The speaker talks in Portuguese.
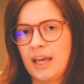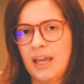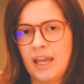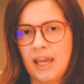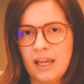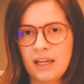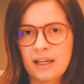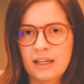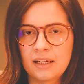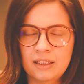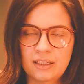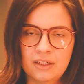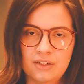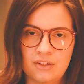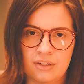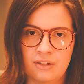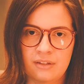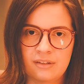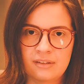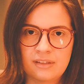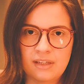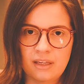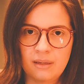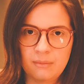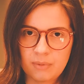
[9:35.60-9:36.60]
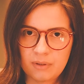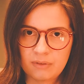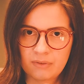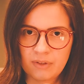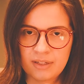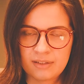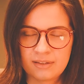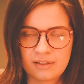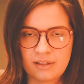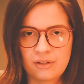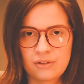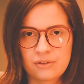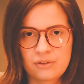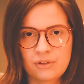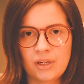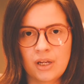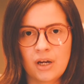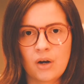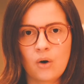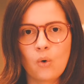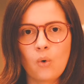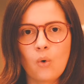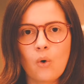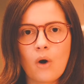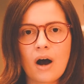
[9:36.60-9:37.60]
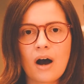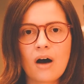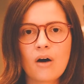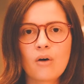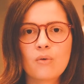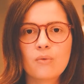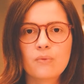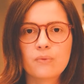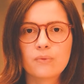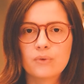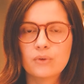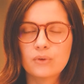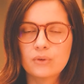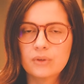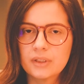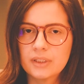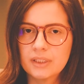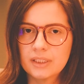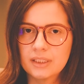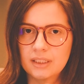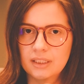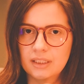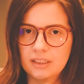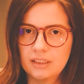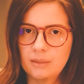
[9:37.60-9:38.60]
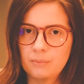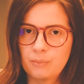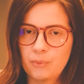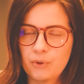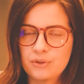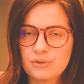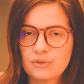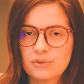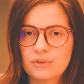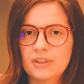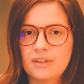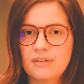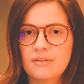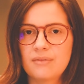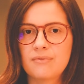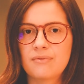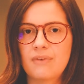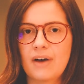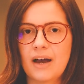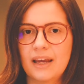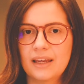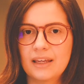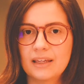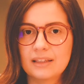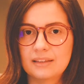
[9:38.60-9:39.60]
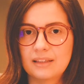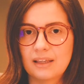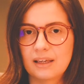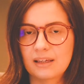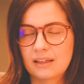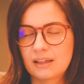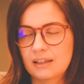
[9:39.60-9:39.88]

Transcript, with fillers: regra que a gente sempre vai selecionar o alvo e depois o que vai até